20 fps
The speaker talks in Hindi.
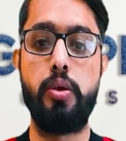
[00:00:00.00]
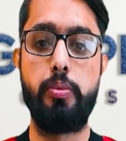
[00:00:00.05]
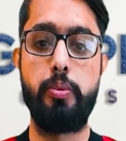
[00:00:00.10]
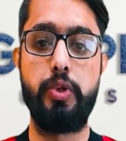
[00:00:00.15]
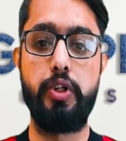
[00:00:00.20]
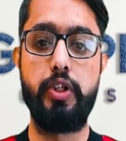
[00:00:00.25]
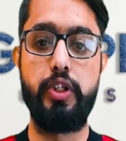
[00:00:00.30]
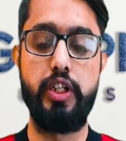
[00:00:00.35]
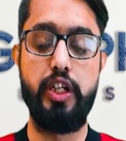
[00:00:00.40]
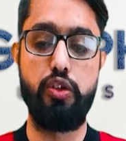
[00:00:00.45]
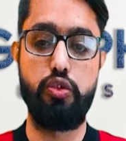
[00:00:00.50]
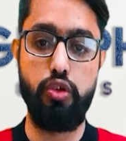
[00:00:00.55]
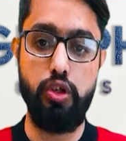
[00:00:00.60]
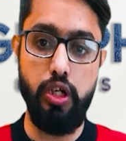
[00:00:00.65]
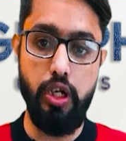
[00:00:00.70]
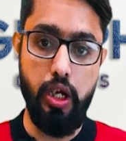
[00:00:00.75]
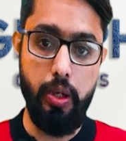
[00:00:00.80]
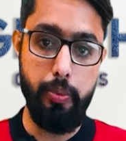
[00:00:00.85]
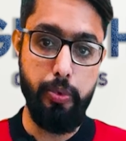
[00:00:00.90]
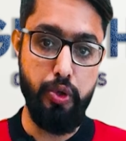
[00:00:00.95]
मिलती है तो
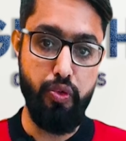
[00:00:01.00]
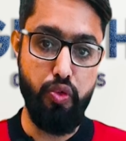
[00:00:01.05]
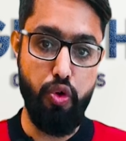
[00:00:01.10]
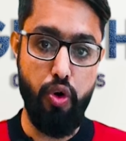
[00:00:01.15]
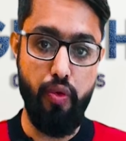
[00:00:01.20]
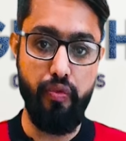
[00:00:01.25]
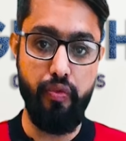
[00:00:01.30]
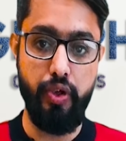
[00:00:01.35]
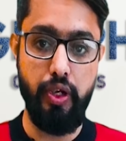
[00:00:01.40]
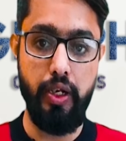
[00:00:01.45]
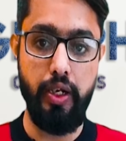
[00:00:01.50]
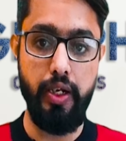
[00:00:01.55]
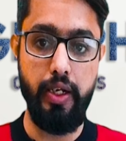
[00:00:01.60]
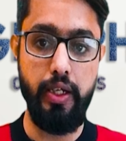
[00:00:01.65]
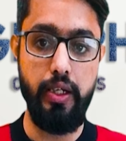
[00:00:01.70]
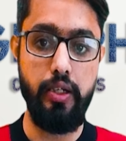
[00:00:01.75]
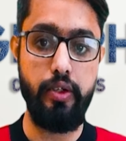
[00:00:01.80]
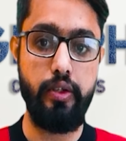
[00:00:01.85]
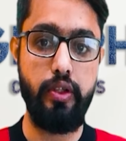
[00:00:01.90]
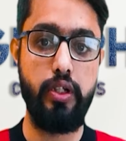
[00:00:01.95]
अगर आप ये फॉर्म फिल नहीं
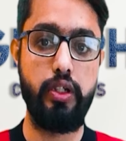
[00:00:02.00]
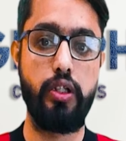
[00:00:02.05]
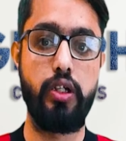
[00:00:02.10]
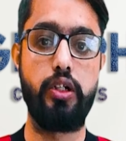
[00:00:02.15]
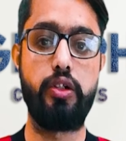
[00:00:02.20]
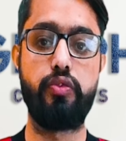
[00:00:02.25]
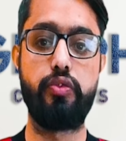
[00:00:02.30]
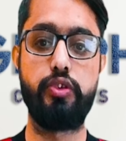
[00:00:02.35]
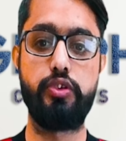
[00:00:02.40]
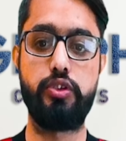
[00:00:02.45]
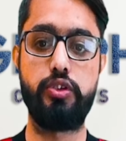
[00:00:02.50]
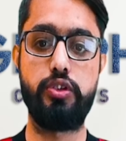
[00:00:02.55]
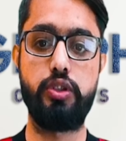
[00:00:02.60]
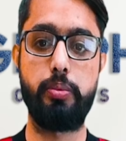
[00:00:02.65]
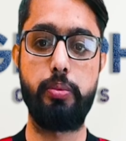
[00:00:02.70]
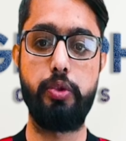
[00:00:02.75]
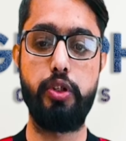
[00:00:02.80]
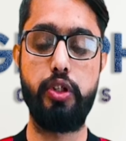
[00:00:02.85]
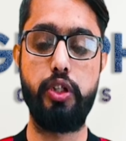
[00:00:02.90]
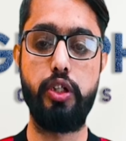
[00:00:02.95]
करते थर्टी फर्स्ट
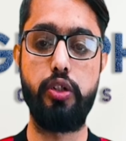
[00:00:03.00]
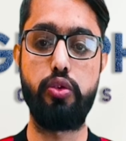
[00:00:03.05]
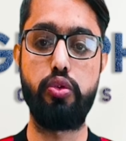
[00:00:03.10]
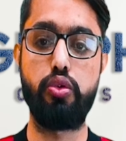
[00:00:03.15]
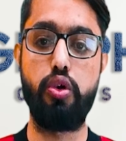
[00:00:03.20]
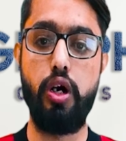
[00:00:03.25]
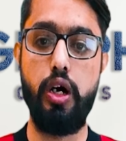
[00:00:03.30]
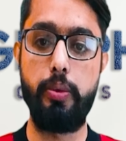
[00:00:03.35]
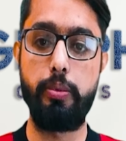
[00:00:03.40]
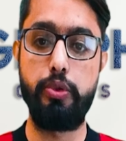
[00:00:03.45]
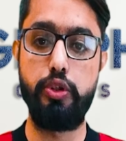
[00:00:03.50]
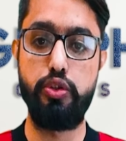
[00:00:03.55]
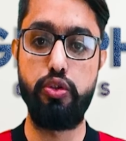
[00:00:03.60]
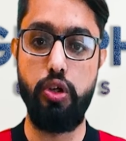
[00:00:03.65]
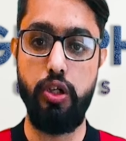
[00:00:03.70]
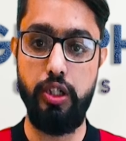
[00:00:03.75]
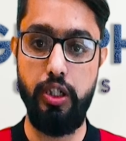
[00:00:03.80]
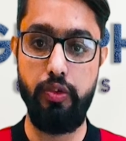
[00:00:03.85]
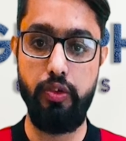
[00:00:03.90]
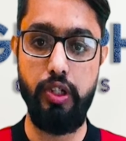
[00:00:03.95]
दिसंबर तक तो आपकी जो
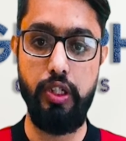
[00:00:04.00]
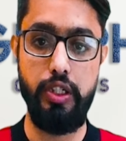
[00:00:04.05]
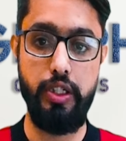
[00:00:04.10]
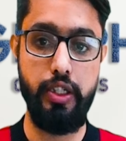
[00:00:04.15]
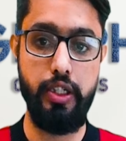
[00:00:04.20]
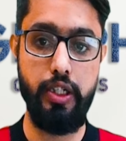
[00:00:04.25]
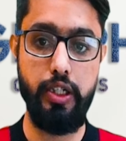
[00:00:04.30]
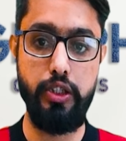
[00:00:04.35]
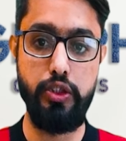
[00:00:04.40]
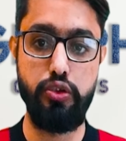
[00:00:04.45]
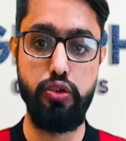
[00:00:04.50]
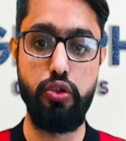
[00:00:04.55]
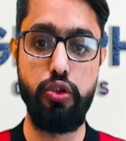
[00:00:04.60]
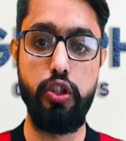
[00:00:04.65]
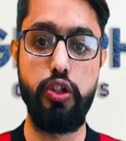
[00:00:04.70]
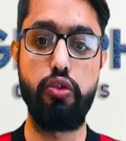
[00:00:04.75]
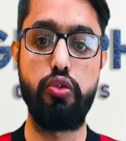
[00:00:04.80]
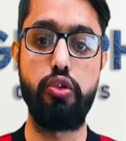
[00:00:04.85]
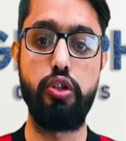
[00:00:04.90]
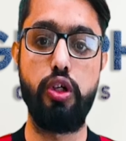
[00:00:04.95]
आने वाली अर्निंग्स
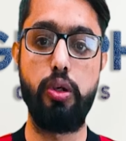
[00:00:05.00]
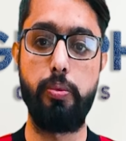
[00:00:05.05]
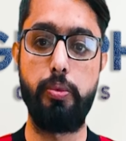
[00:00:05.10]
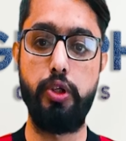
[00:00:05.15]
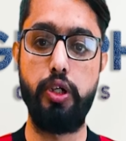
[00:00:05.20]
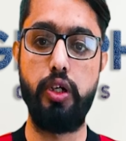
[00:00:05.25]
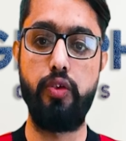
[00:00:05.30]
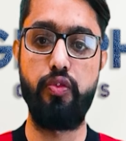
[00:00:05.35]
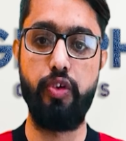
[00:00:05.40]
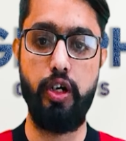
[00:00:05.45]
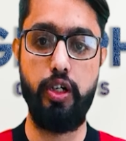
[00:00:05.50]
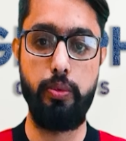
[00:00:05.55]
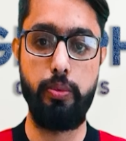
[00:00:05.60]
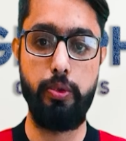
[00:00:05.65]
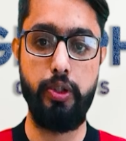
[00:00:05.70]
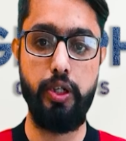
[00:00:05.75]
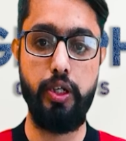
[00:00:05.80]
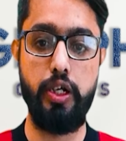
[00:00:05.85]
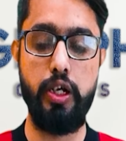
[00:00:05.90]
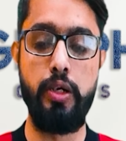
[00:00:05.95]
होंगी उनके ऊपर इफेक्ट
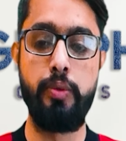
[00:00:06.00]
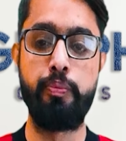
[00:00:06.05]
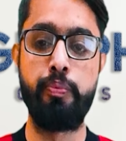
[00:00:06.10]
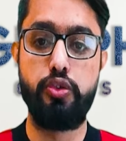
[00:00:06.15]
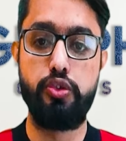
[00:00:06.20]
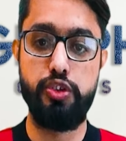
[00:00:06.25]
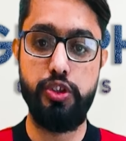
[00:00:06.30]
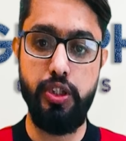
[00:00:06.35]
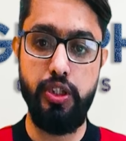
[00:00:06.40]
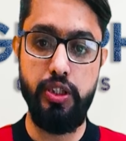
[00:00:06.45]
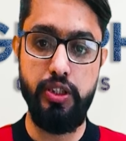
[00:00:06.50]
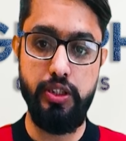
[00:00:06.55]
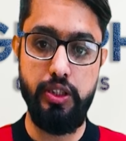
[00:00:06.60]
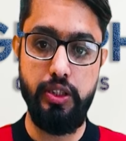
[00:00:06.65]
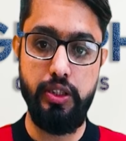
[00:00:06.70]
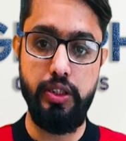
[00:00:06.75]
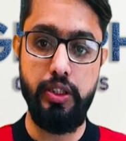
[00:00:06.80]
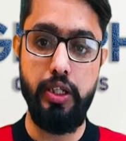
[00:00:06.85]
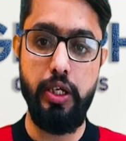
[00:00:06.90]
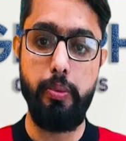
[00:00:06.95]
पड़ेगा तो चले
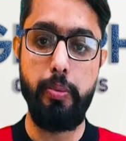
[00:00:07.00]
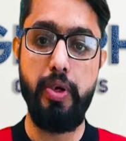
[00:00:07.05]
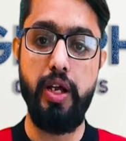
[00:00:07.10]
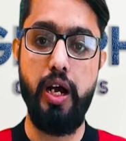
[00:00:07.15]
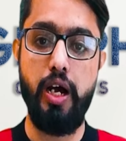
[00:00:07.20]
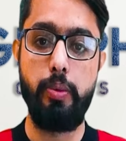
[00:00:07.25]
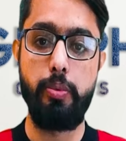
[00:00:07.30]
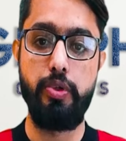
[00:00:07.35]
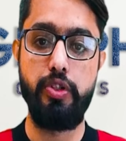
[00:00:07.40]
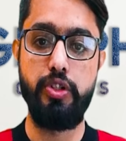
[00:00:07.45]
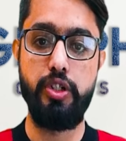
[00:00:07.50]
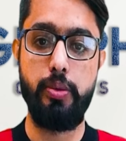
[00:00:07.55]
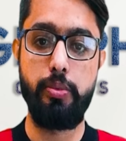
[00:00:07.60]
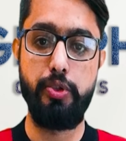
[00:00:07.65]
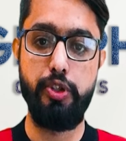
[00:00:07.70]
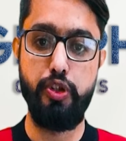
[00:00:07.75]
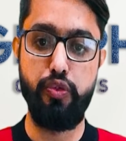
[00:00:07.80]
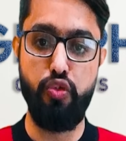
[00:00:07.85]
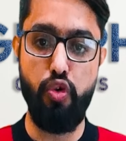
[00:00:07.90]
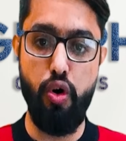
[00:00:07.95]
चलते हैं मैं आपके
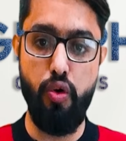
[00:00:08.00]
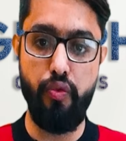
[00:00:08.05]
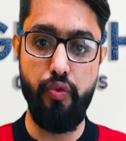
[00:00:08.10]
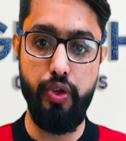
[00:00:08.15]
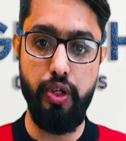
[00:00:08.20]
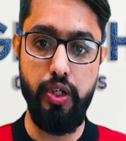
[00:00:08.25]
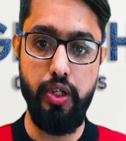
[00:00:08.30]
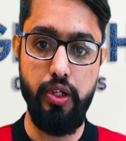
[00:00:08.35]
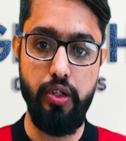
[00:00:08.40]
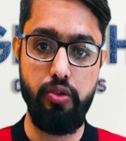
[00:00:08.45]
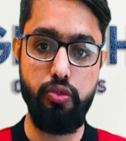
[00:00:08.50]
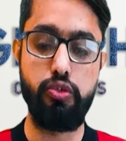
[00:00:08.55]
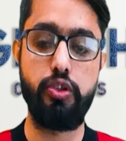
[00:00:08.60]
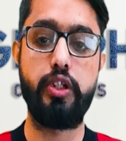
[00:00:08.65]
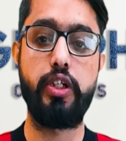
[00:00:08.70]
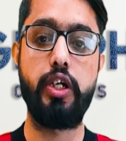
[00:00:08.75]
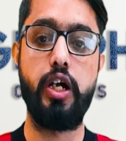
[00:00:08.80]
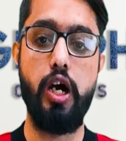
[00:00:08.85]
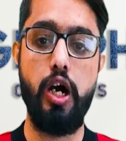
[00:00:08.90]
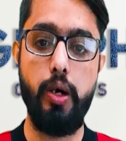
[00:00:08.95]
सामने ये फॉर्म फिल करता हूँ
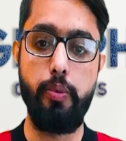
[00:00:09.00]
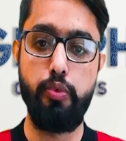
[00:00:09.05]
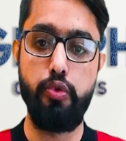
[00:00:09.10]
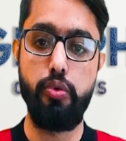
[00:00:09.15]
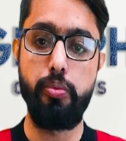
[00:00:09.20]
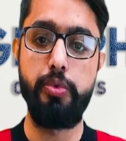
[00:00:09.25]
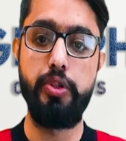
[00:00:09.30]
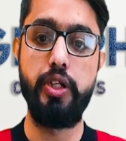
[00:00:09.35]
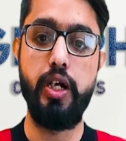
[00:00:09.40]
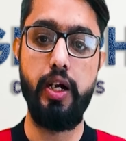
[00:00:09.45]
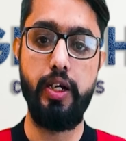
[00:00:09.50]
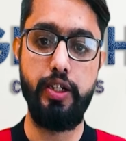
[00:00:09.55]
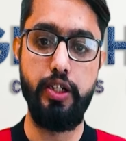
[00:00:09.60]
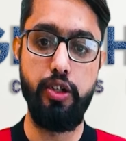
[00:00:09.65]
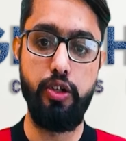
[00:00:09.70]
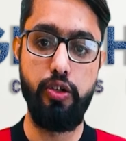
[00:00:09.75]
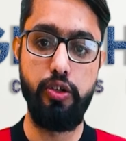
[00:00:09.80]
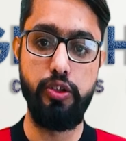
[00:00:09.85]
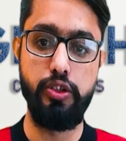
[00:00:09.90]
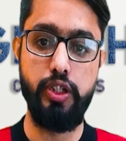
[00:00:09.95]
ताकि आपको भी
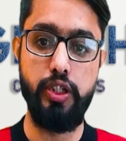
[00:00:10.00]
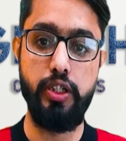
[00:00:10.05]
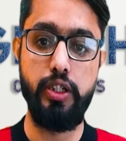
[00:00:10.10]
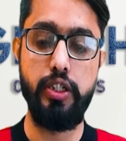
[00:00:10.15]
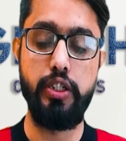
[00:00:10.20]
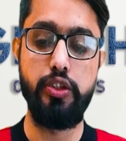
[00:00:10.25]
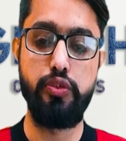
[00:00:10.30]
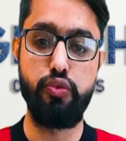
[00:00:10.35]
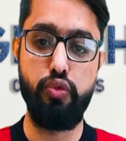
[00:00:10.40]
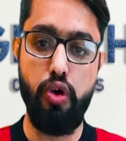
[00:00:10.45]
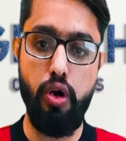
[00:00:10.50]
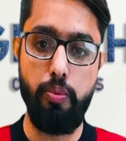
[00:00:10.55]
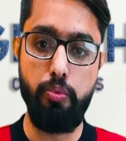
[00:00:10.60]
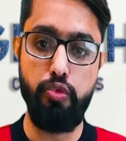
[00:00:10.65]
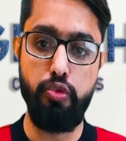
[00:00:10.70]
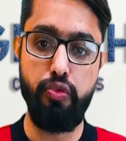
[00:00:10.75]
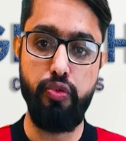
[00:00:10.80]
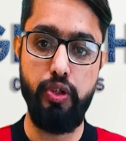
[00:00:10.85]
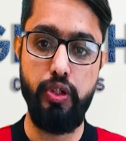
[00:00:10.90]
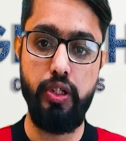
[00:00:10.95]
आइडिया हो जाए कि इस फॉर्म
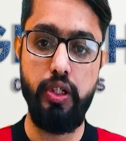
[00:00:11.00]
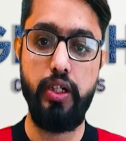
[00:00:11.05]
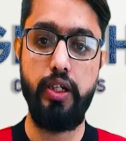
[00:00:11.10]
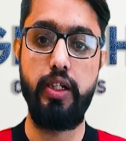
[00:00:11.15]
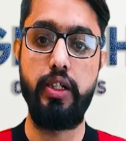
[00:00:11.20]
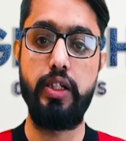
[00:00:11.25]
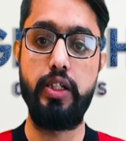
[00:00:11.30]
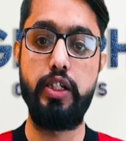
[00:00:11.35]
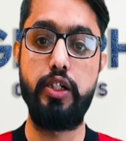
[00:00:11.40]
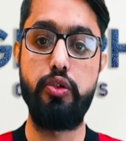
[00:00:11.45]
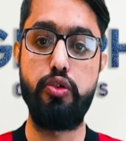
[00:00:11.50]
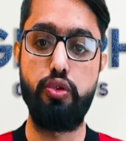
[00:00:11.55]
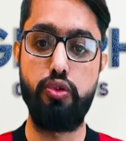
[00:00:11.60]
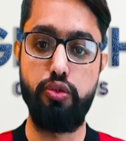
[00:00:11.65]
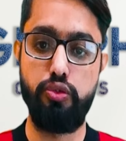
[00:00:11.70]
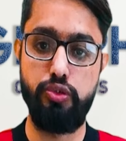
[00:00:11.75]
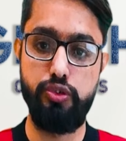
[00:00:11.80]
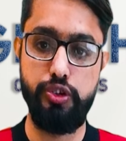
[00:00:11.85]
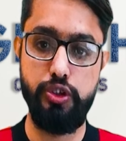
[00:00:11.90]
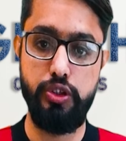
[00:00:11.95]
को फिल करने के लिए
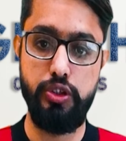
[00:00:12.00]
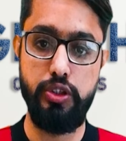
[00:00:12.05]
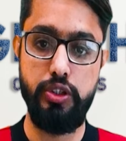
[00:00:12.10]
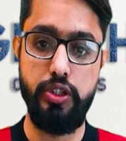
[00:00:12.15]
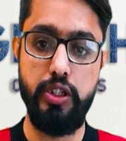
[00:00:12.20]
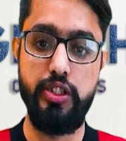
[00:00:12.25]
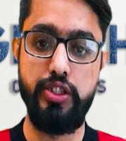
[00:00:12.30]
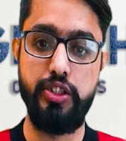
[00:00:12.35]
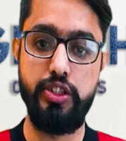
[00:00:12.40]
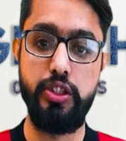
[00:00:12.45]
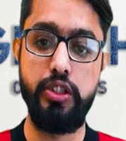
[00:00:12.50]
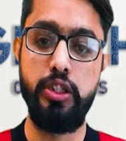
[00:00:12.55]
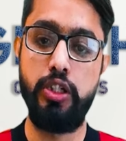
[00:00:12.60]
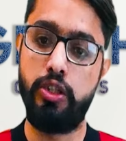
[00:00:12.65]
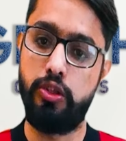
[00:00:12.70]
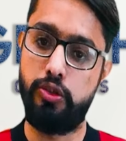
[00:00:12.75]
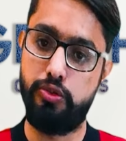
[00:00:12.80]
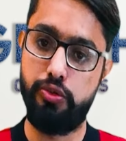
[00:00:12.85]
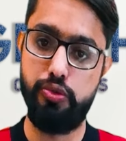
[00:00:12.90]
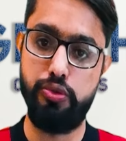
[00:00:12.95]
कौन कौन सी डिटेल्स की
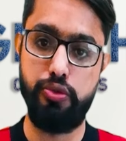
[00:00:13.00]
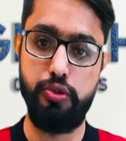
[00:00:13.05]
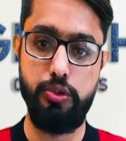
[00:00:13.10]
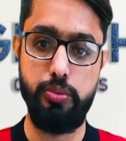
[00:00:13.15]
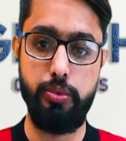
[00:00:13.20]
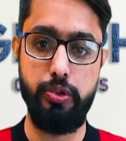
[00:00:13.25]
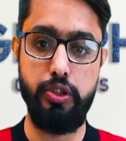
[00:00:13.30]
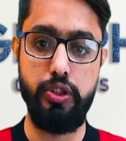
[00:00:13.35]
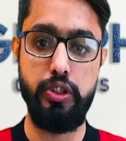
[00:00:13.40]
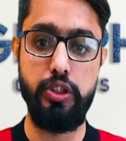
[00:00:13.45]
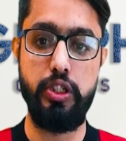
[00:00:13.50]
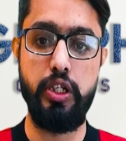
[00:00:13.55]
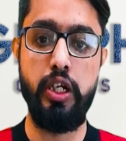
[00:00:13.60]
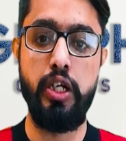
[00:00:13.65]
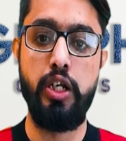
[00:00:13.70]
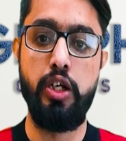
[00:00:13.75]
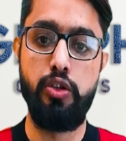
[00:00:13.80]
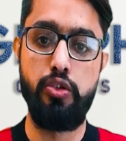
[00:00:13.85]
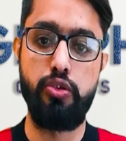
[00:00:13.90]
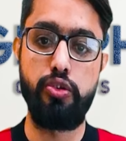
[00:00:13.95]
ज़रूरत पड़ती है
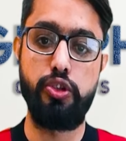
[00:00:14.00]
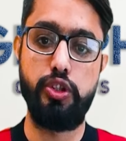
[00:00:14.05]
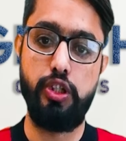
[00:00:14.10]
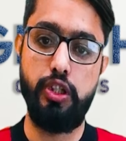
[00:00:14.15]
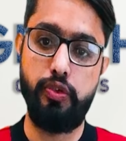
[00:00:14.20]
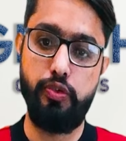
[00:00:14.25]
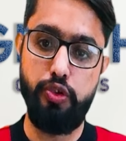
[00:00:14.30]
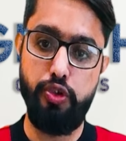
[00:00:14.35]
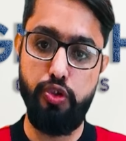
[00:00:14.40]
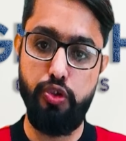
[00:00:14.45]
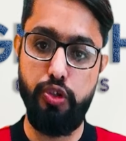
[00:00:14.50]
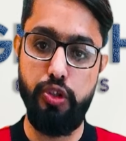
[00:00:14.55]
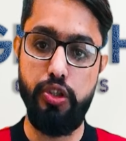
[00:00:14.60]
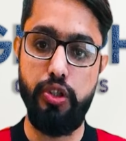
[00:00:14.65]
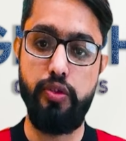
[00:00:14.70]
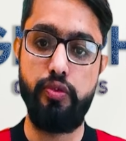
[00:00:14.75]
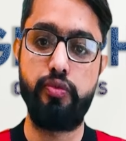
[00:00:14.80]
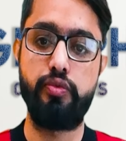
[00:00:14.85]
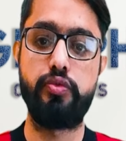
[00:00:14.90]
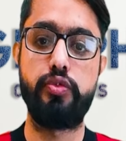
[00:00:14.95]
तो चलें वीडियो की
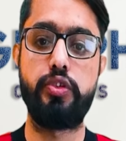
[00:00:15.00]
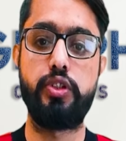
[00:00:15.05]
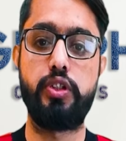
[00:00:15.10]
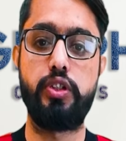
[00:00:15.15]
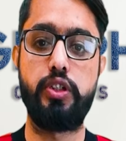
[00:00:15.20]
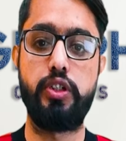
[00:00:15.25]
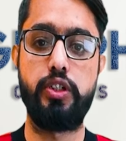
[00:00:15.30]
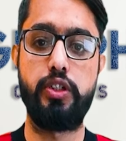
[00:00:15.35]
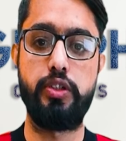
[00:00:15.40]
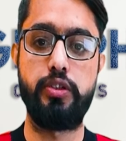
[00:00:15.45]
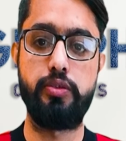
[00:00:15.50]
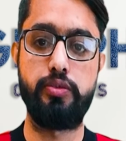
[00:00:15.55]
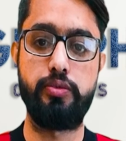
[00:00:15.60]
तरफ चलते हैं